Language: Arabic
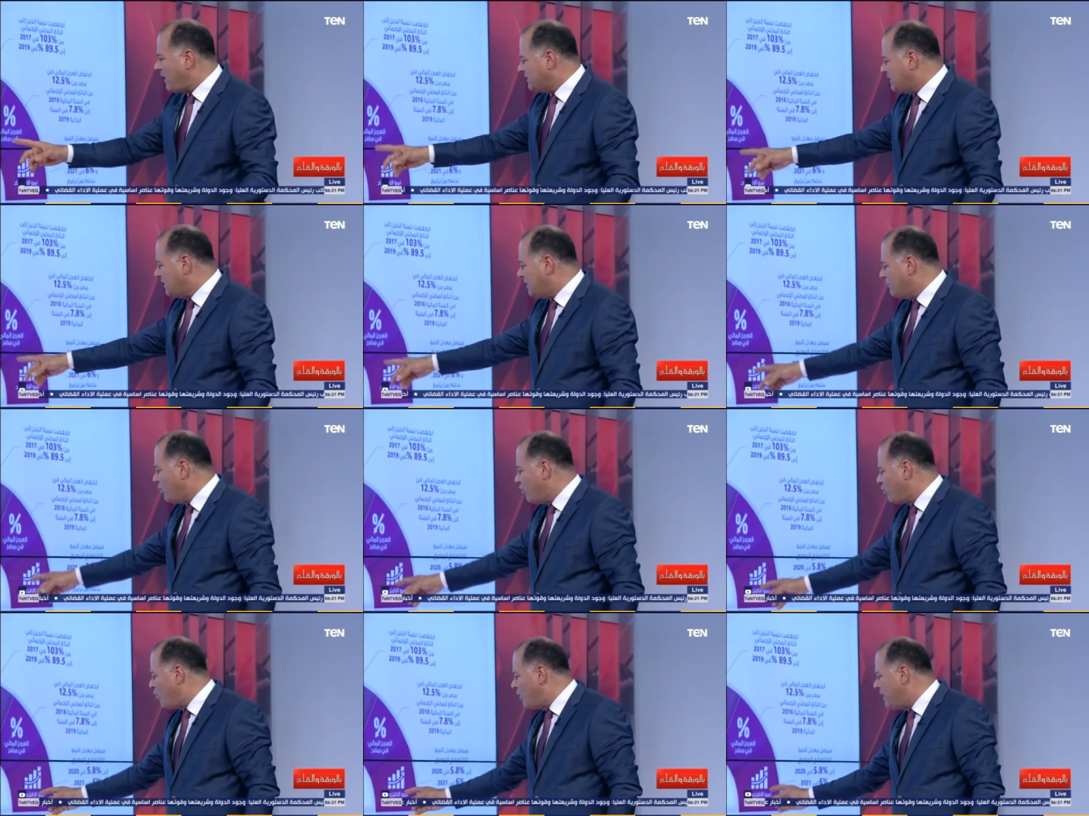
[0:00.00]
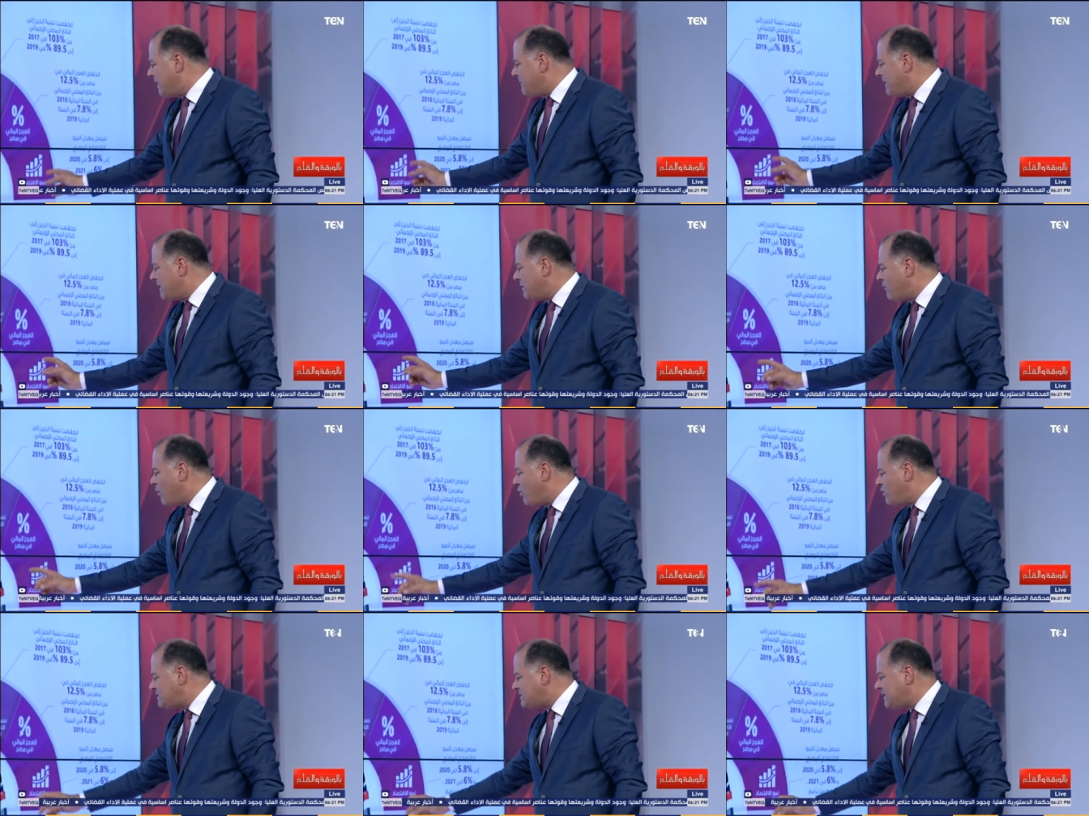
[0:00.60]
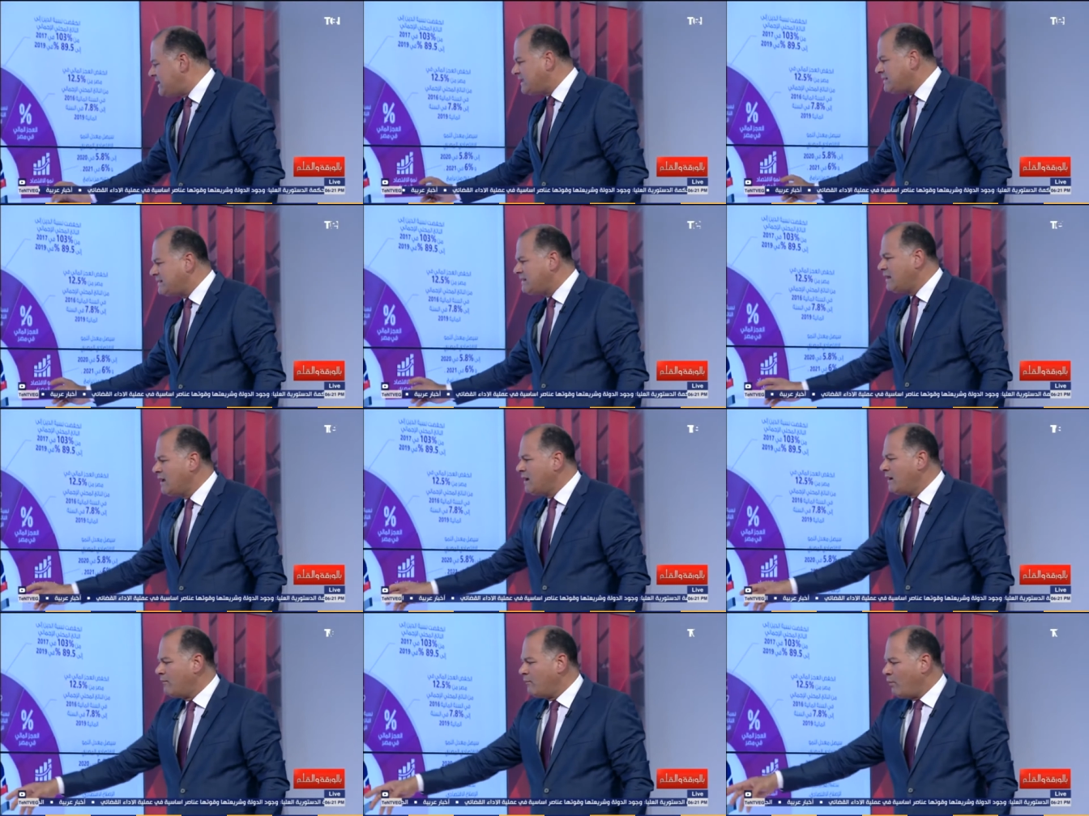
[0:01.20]
معدل النمو كل ما النمو
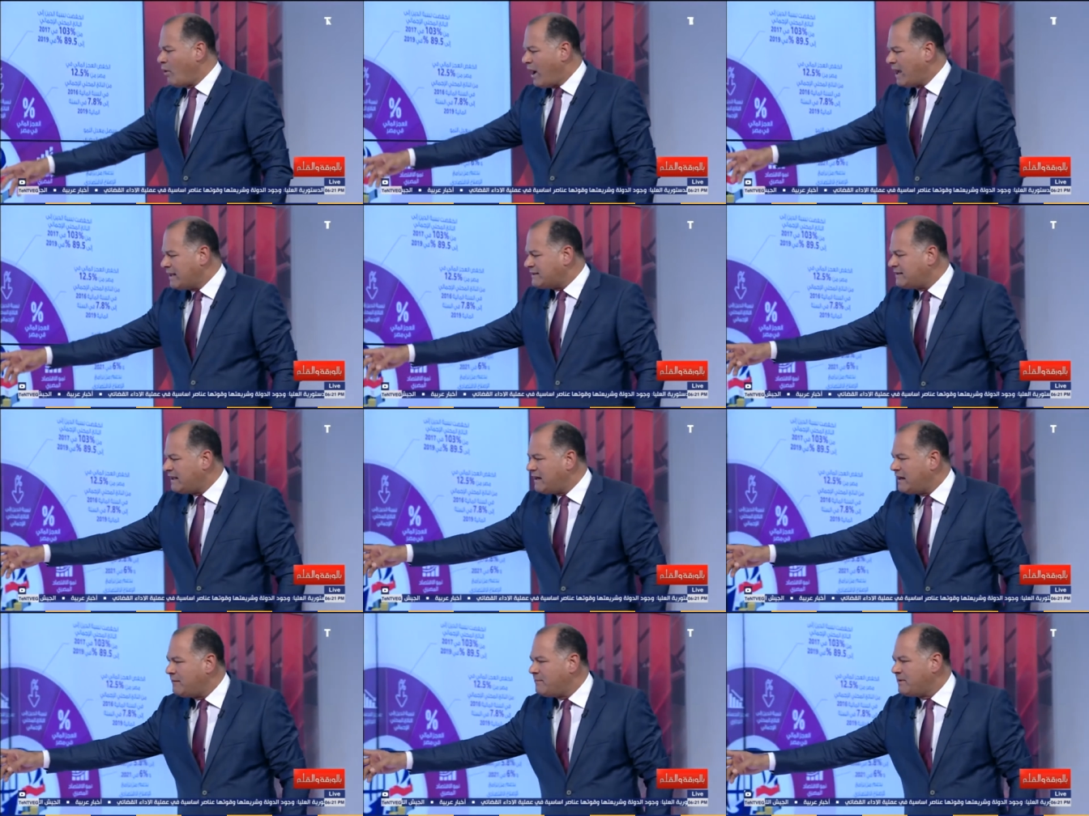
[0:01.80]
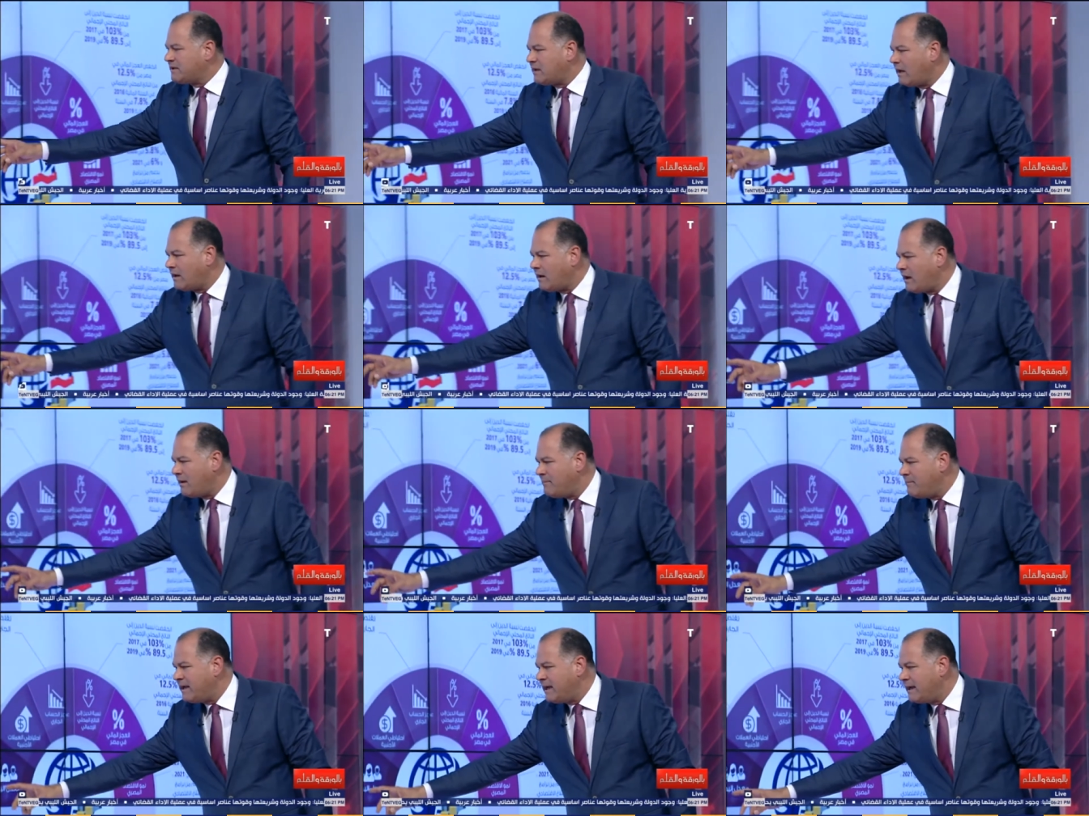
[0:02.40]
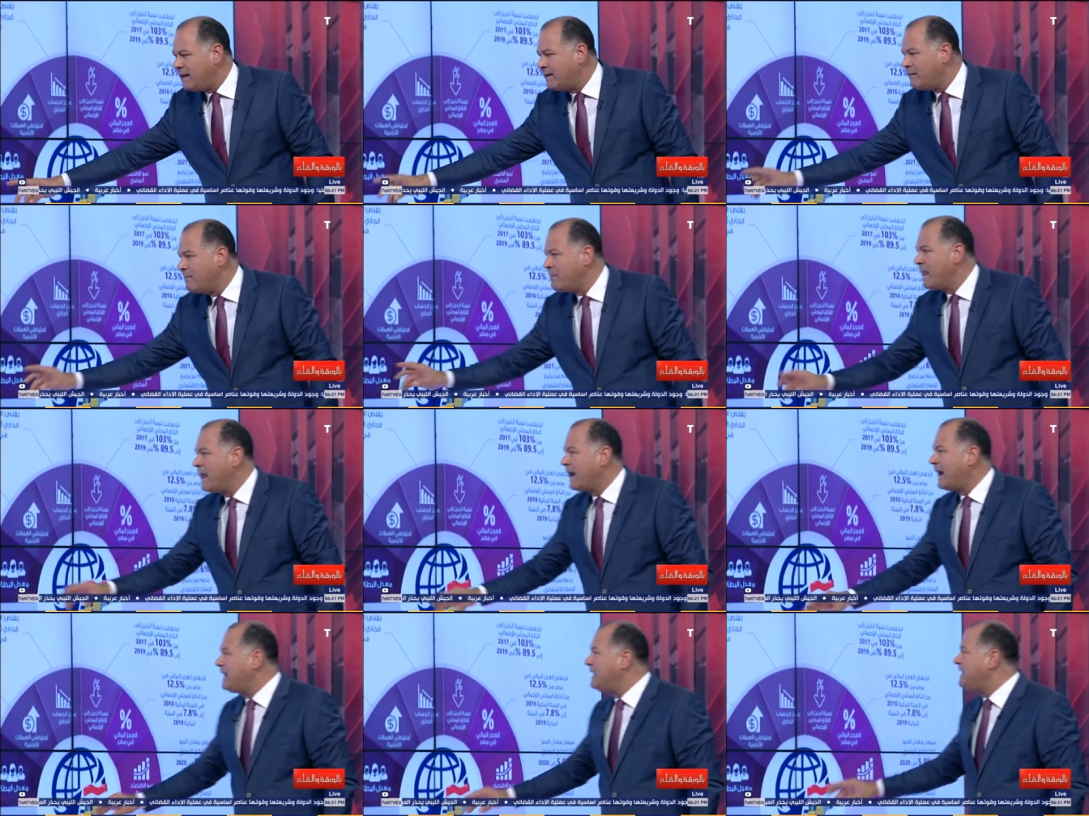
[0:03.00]
يزيد معدل البطاله بيقل
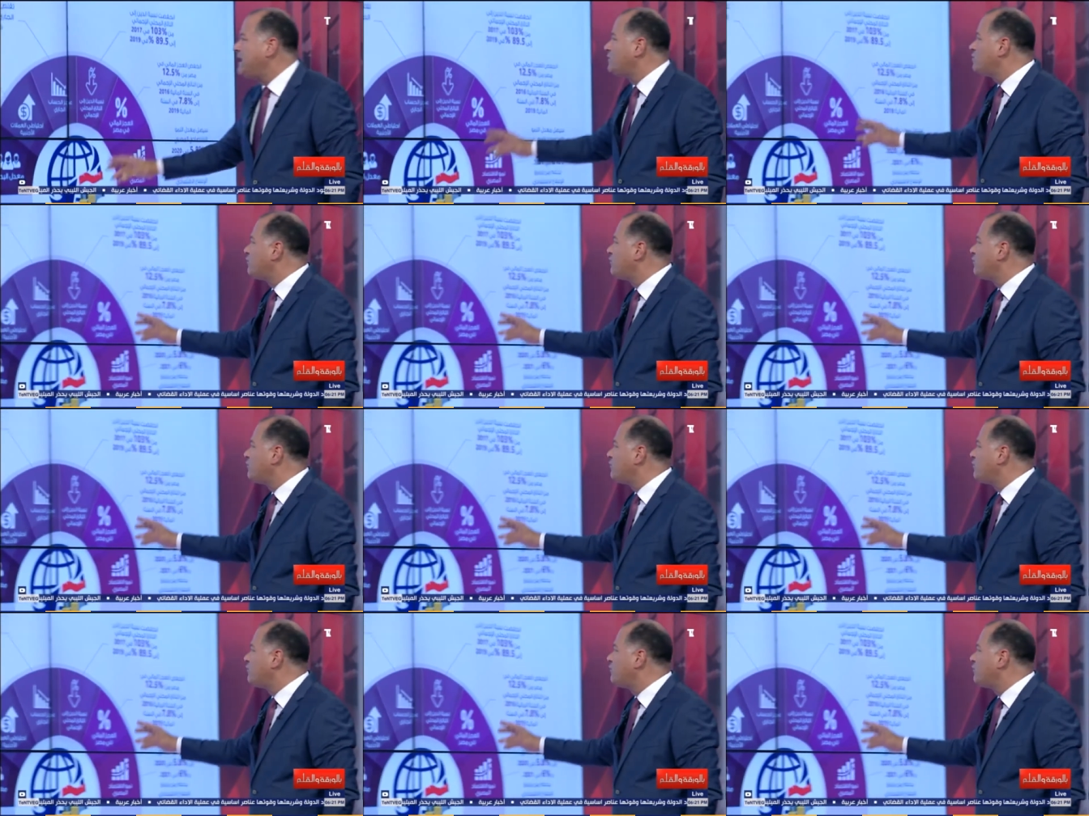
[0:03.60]
خلينا